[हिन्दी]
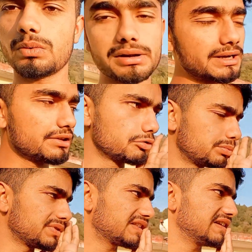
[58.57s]
वहाँ कहीं
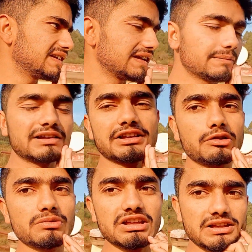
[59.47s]
धूप नहीं आती लेकिन हमारे
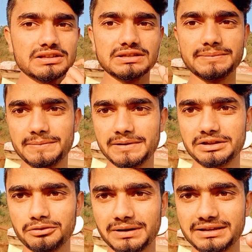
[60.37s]
गांव में सबसे
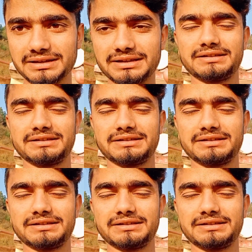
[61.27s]
पहले धूप आ जाती है